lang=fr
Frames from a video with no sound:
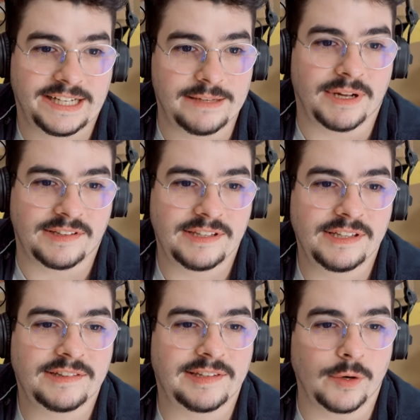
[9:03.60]
Et il m'a
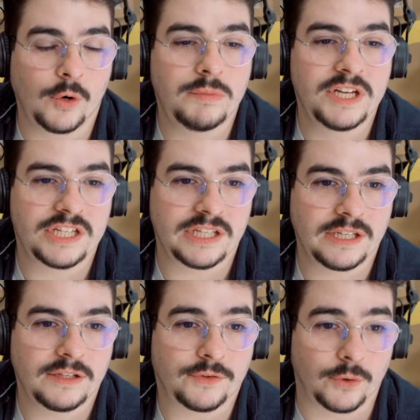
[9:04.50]
dit, t'es
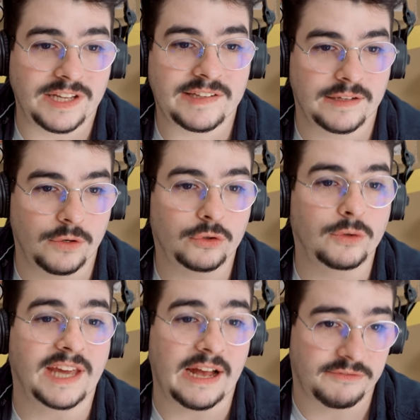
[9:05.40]
obligé de laisser le
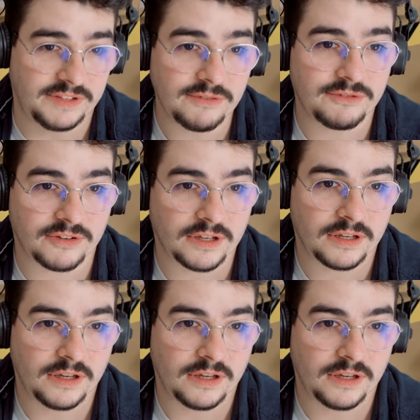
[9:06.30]
truc à vif